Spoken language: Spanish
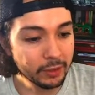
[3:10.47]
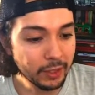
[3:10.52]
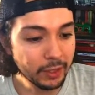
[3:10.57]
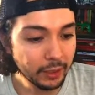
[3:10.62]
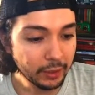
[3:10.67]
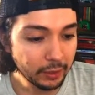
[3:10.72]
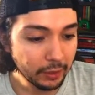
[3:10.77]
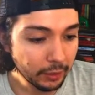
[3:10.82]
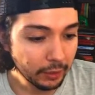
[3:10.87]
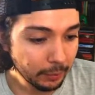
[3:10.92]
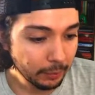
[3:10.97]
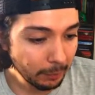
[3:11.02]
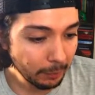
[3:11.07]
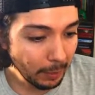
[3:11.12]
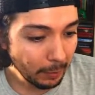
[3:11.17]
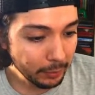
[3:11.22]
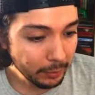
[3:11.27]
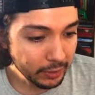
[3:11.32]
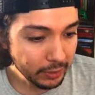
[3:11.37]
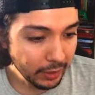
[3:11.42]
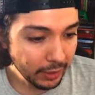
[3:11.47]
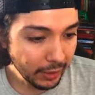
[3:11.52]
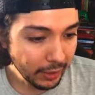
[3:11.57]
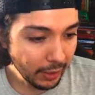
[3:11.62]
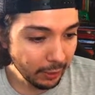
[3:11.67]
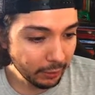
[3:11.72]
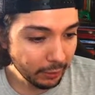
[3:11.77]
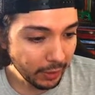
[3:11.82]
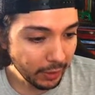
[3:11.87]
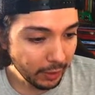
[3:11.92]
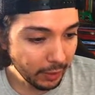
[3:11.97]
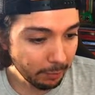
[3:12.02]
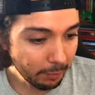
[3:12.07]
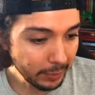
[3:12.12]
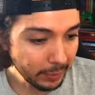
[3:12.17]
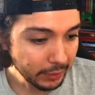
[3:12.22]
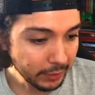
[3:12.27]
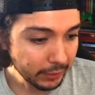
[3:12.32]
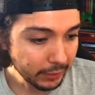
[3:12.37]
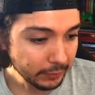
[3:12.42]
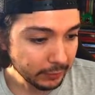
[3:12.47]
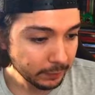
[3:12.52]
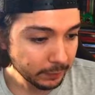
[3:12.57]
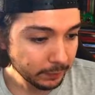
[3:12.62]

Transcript: siguiente. Vamos a crear una carpeta